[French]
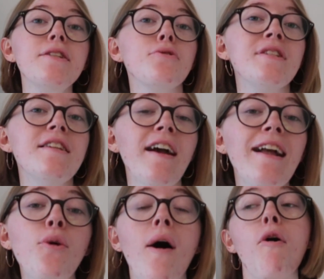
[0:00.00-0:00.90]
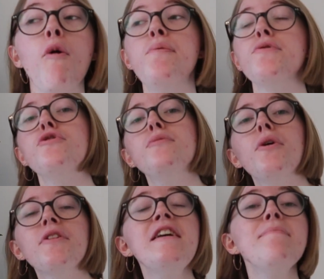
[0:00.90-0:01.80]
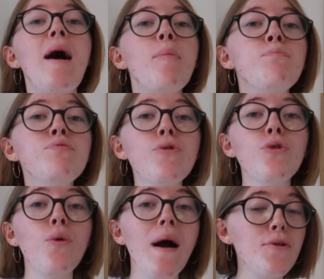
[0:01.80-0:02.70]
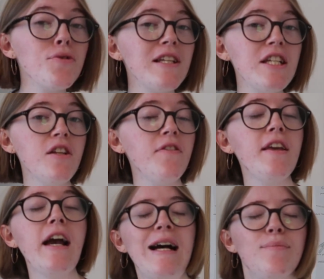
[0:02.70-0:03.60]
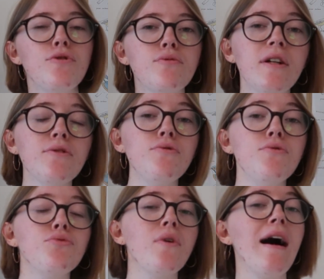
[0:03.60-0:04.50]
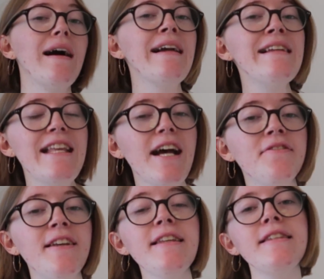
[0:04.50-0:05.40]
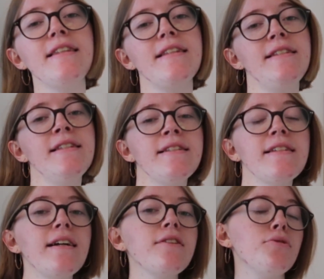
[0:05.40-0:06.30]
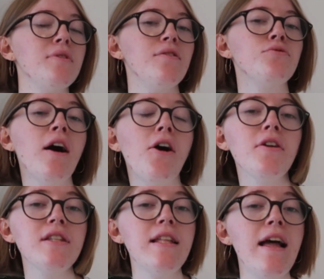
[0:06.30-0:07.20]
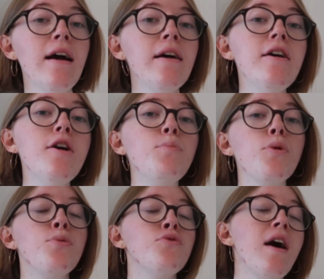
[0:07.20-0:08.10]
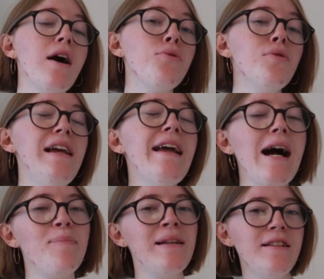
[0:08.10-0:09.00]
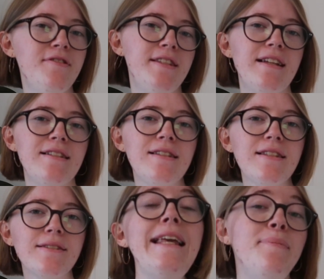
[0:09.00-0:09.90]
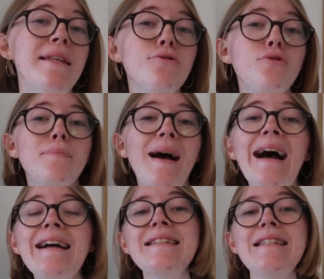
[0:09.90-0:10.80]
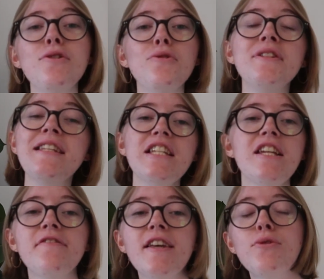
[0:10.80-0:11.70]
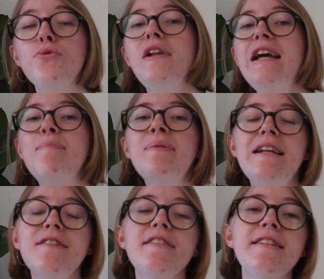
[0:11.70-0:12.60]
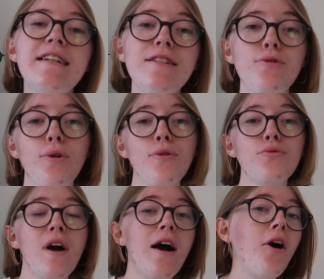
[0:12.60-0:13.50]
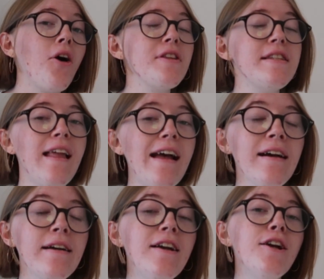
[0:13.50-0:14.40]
Parce que c'est vrai quoi, on peut se demander bah, pourquoi le TGV a besoin d'une voie réservée qui est distincte des voies ordinaires pour pouvoir rouler à pleine vitesse Eh bien d'une part, si le TGV roulait à pleine vitesse sur une voie ordinaire,